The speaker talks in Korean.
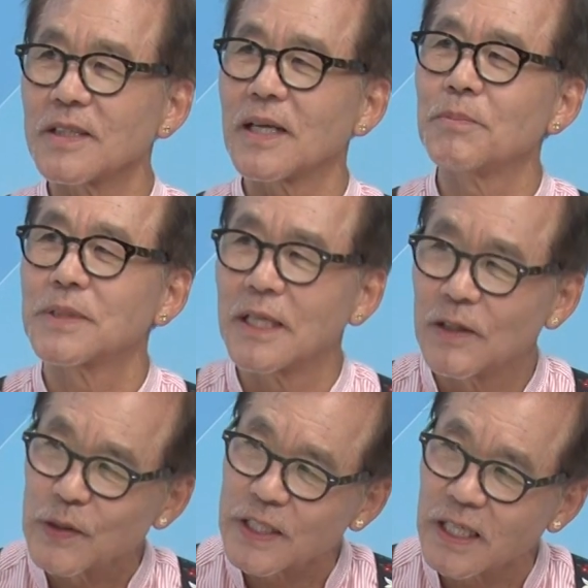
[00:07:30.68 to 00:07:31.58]
이
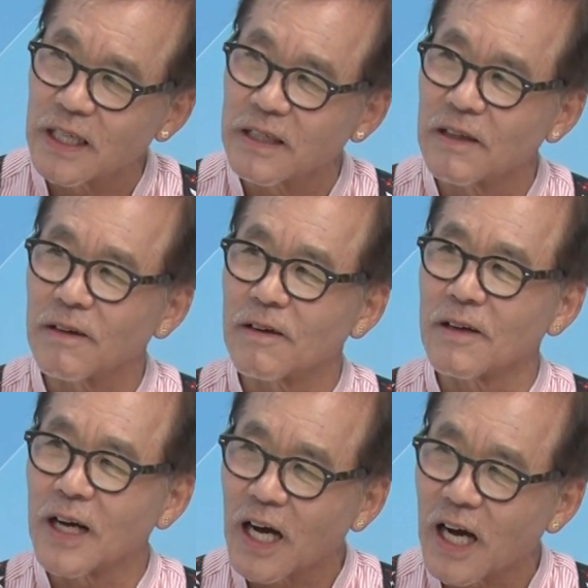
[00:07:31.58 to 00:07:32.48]
합창을 어떻게 하는
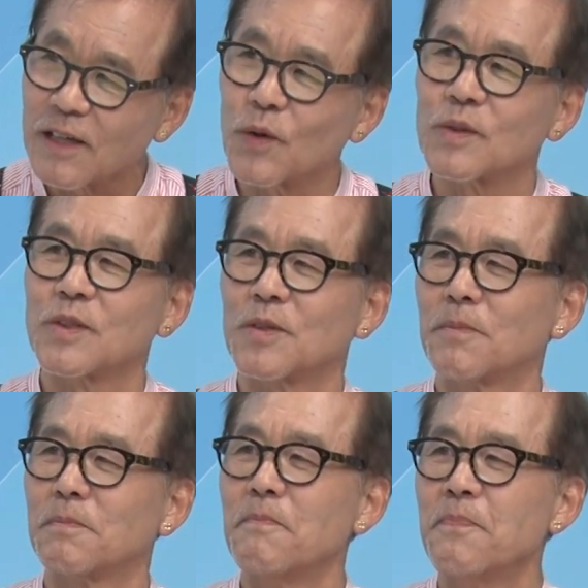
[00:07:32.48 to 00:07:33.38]
건가 그것도
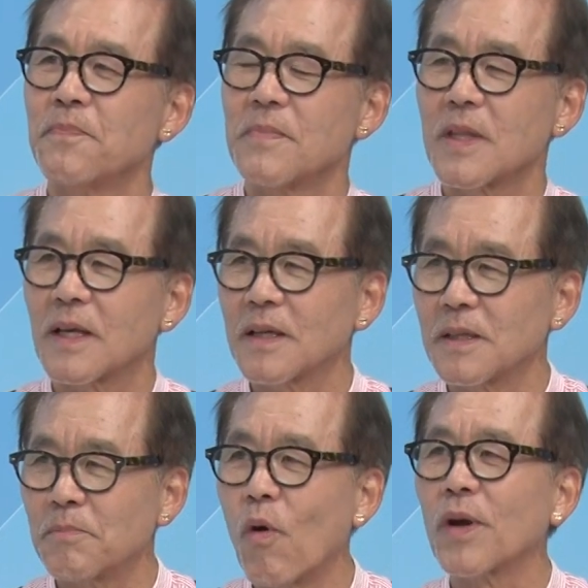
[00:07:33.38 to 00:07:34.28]
좀
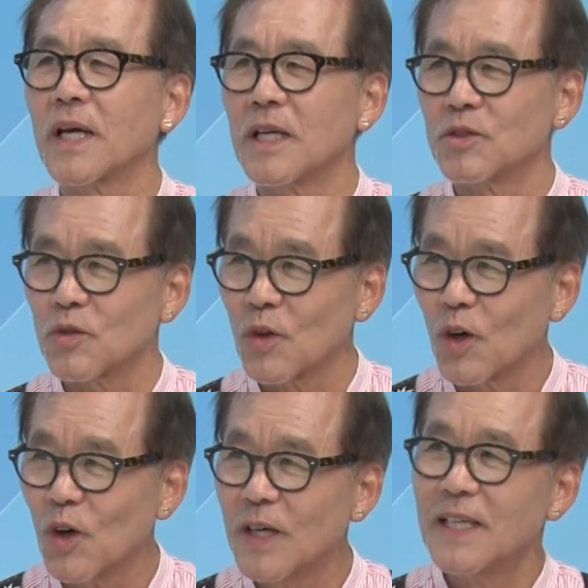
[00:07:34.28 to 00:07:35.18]
그 보게
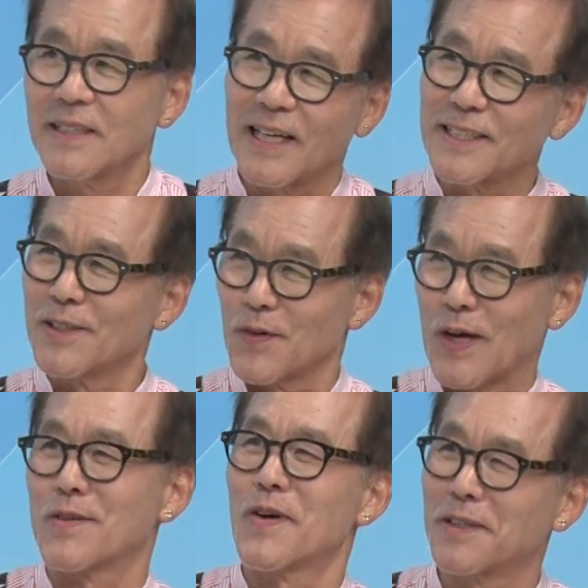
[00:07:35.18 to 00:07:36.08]
해주고 낮에는
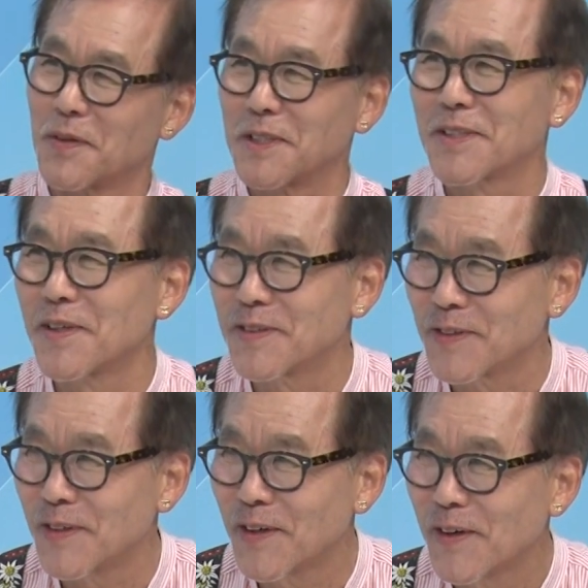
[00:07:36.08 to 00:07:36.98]
관광도
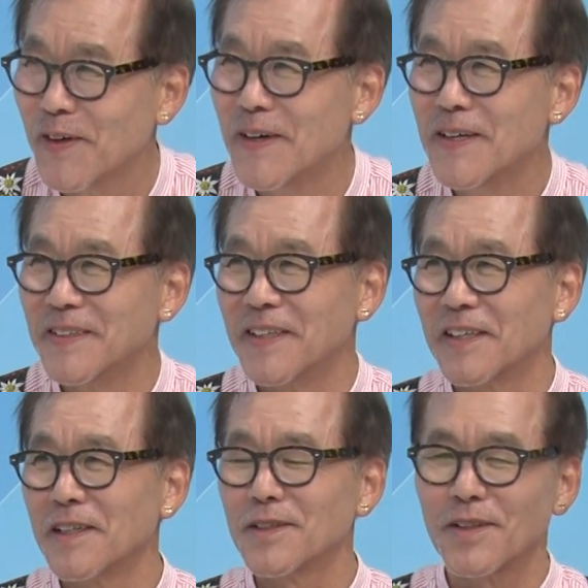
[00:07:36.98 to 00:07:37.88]
시켜주고 네. 네
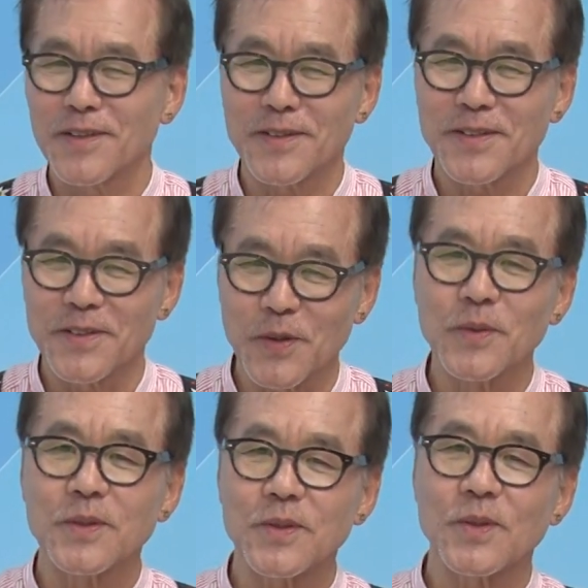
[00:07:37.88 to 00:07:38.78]
그래서
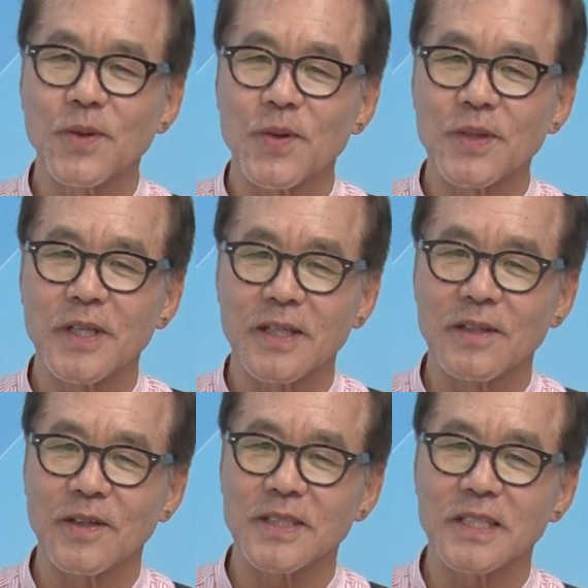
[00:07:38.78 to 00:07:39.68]

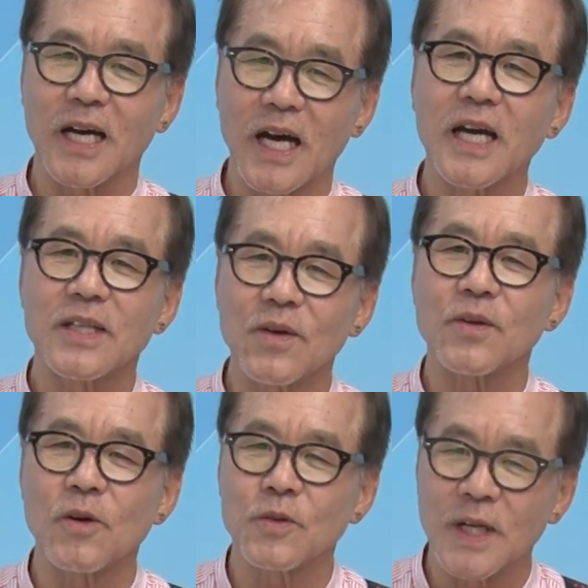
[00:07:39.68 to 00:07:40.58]
그요들성이라는 것이 아
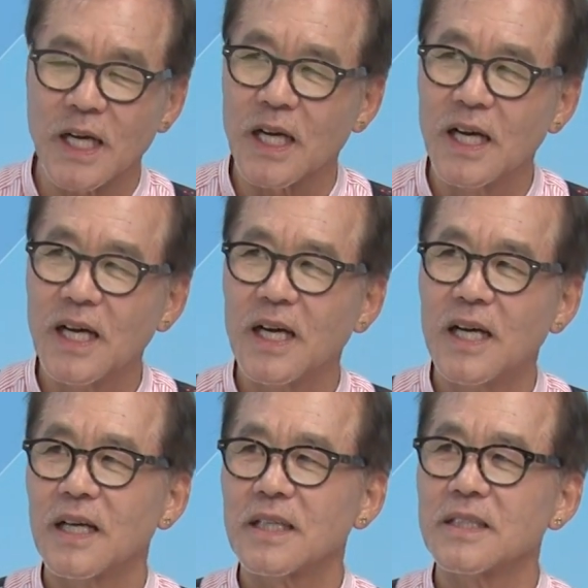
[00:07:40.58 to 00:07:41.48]
이런 거구나
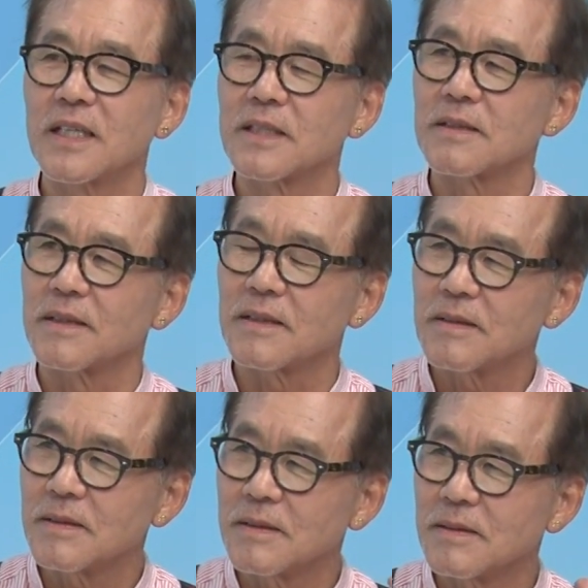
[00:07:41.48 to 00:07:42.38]
그냥
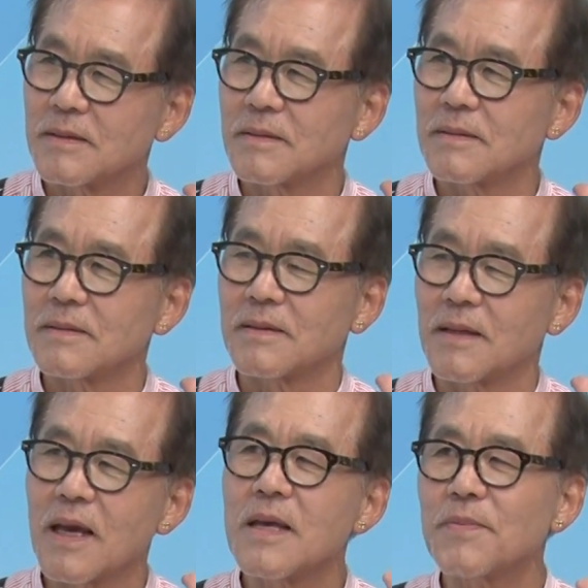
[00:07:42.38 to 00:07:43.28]
그
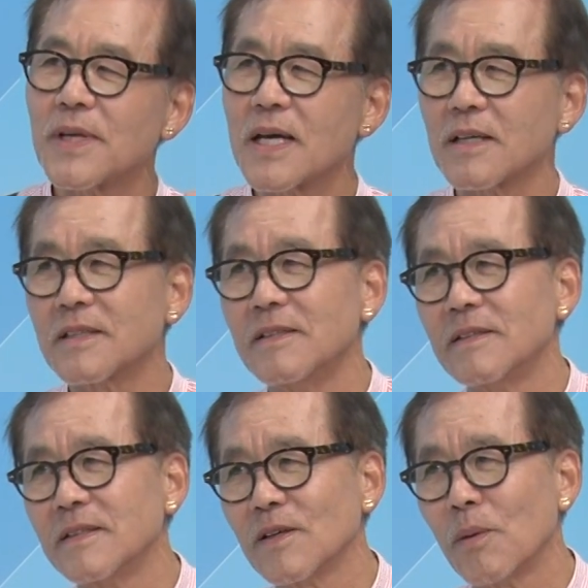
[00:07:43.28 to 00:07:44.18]
테이프나 이거
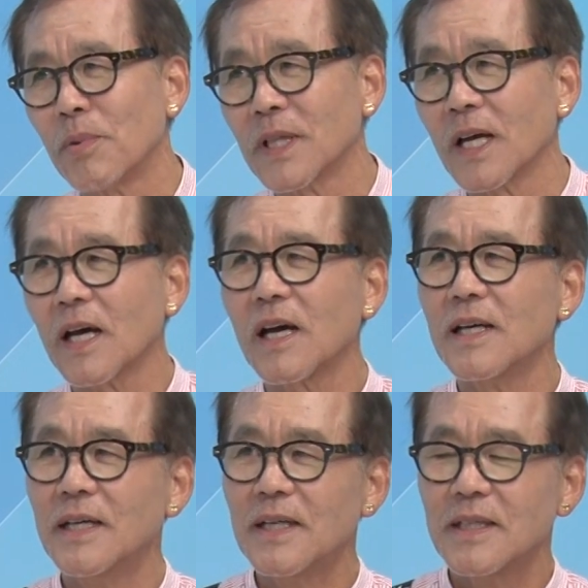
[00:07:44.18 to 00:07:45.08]
듣는 것보다
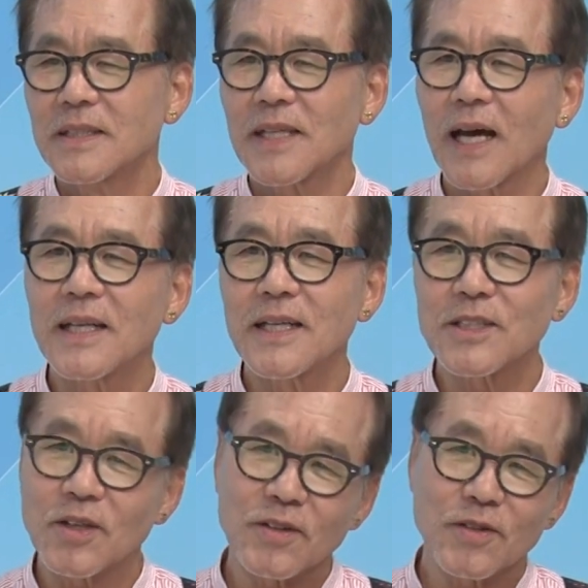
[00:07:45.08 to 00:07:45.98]

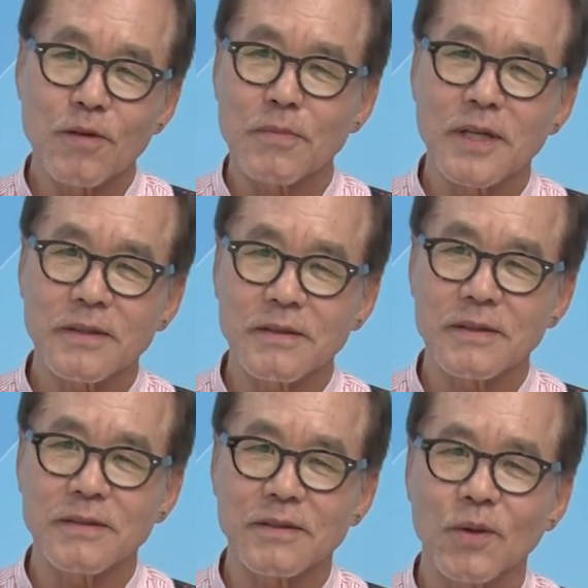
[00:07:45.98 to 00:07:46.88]
산에서 정말
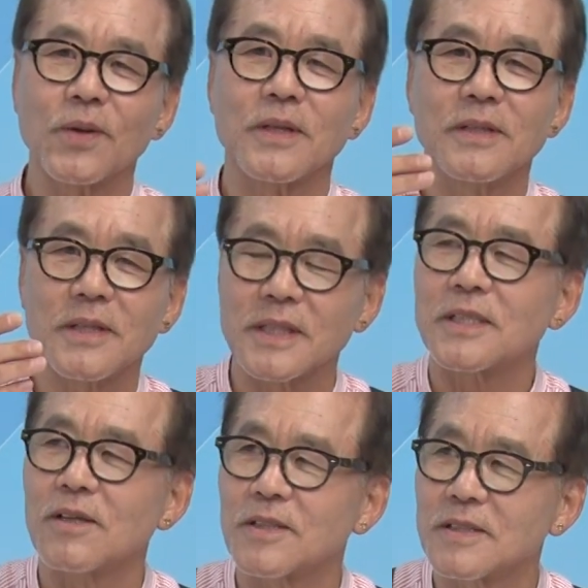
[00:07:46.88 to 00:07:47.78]
그 소리를 이렇게
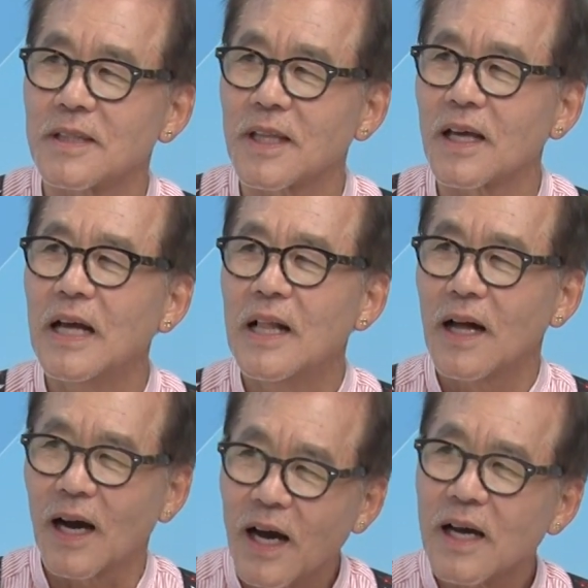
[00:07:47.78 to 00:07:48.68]
질렀을 때,
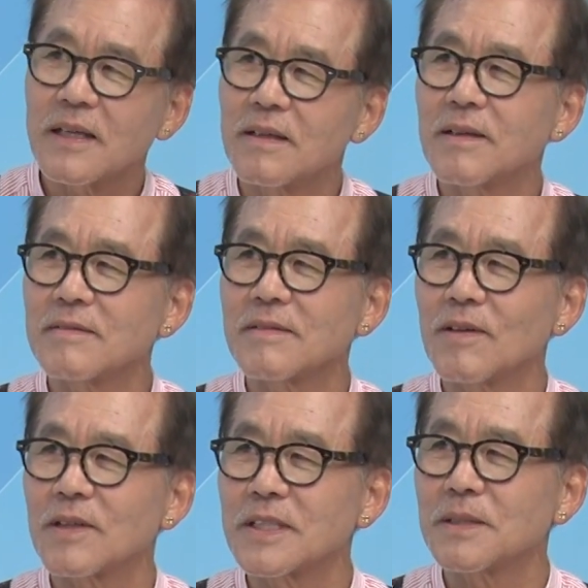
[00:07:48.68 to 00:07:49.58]
아, 이런
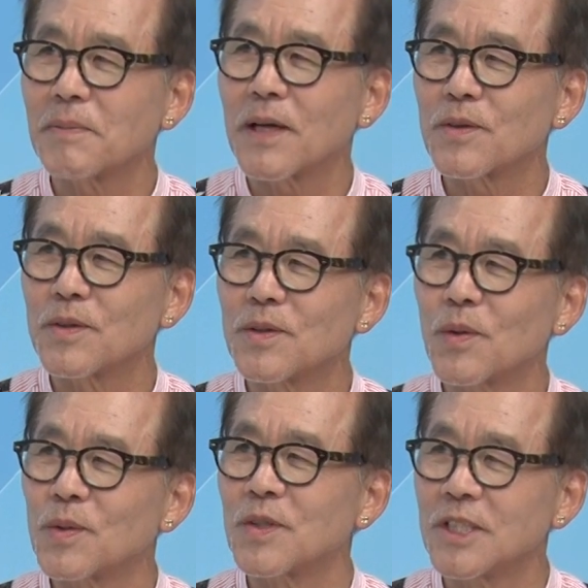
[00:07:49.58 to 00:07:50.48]
것이 바로 그
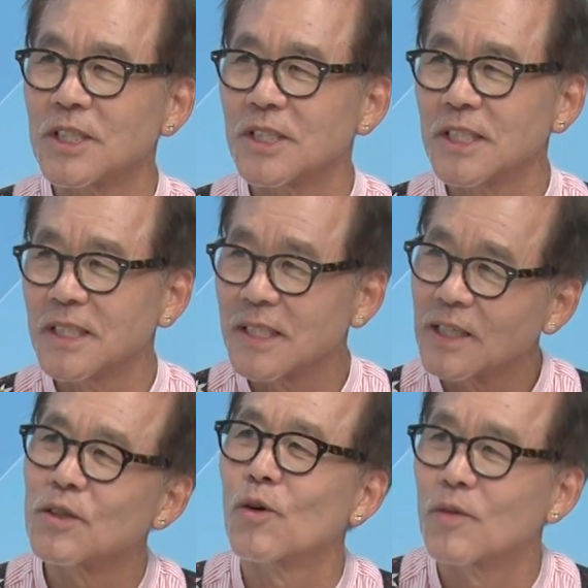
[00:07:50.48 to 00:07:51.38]

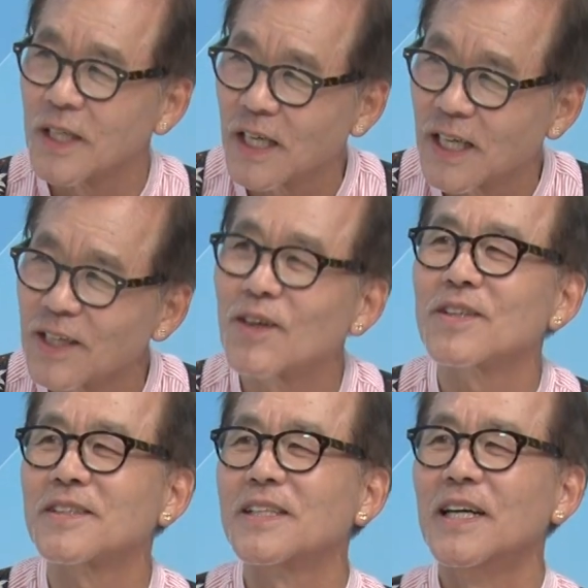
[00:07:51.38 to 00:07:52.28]
요들이라는 거구나 하는
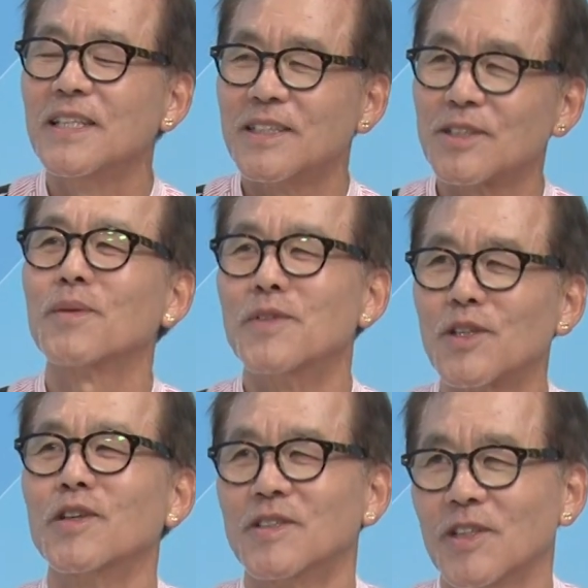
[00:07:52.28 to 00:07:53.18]
것을 직접
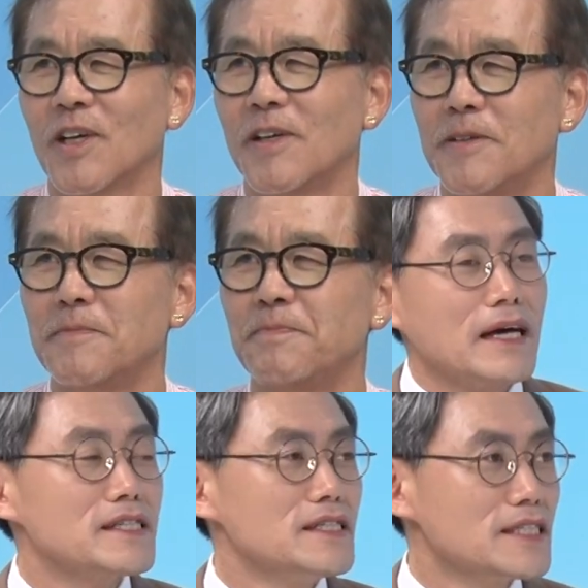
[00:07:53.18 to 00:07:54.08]
느꼈죠. 아, 그
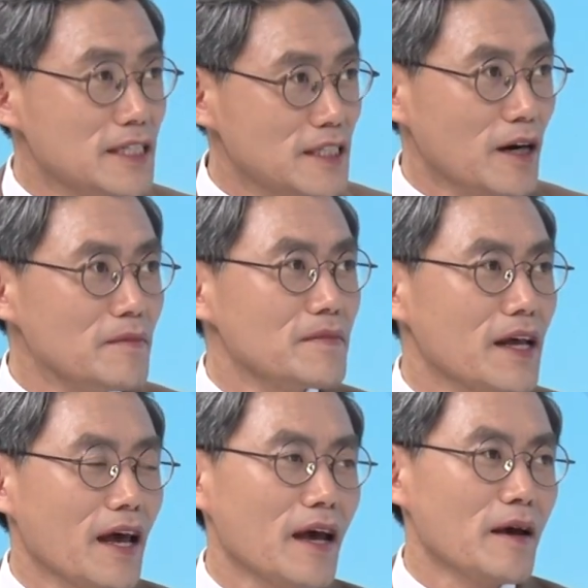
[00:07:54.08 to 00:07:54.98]
맛을 직접 예.
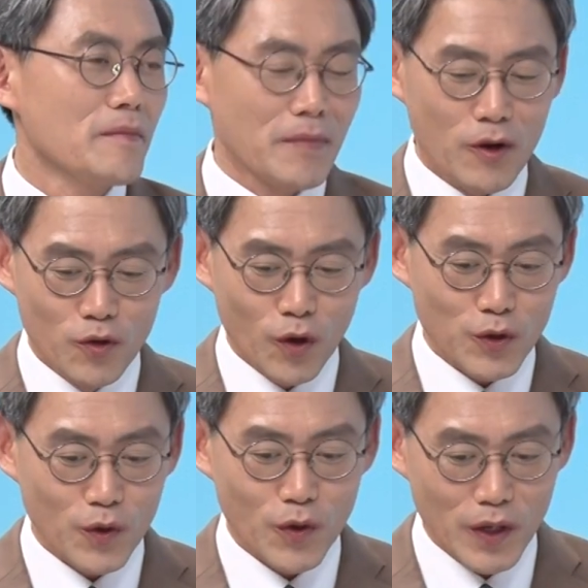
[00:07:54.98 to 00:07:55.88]
네, 배우고
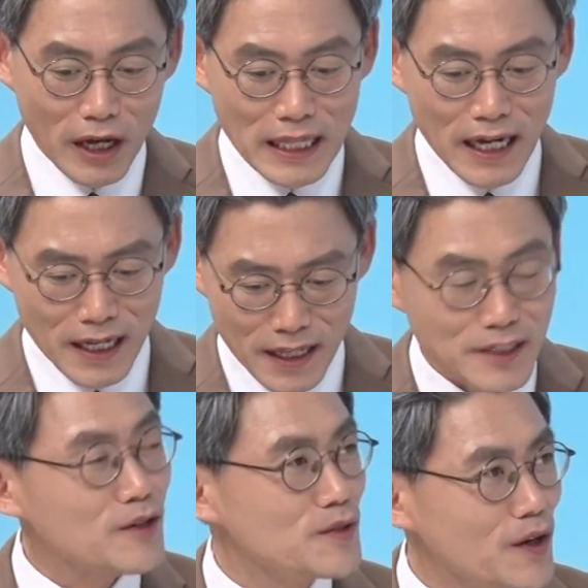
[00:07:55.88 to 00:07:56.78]
또 깨닫게
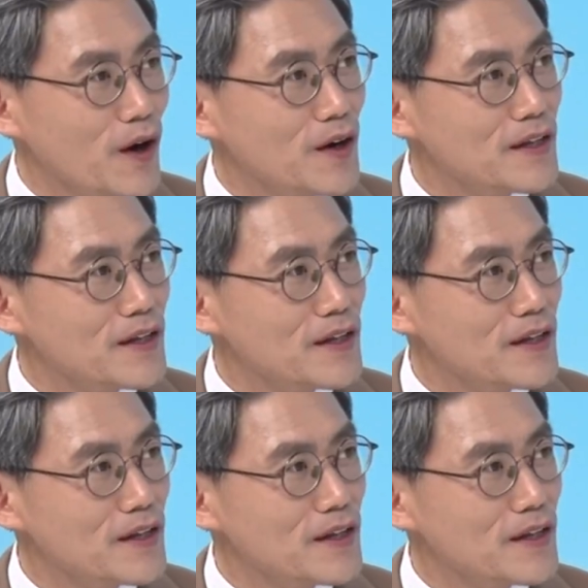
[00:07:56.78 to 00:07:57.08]
되셨군요. 네.